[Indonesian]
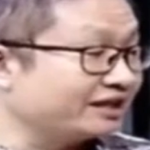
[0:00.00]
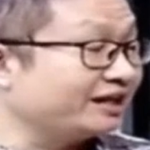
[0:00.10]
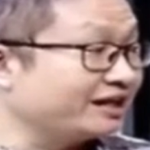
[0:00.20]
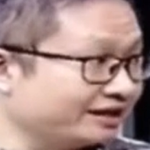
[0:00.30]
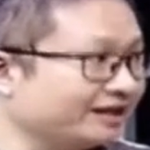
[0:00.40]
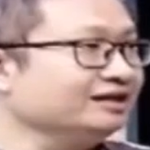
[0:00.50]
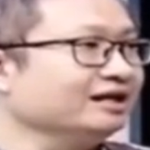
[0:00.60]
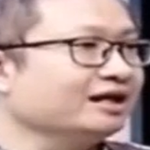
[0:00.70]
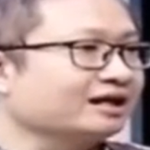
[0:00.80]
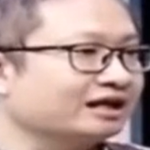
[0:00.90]
seiring ya.
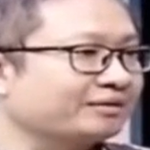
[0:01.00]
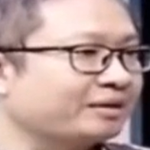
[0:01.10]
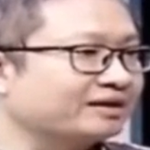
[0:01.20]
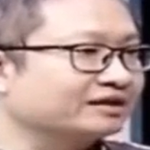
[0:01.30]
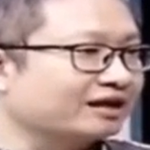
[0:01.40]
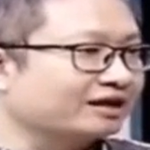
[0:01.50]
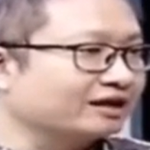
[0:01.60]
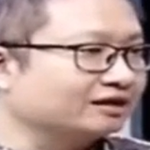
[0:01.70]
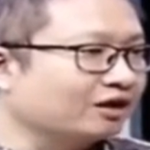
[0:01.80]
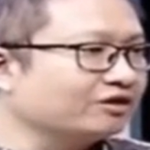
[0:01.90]
Hmm. Karena memang target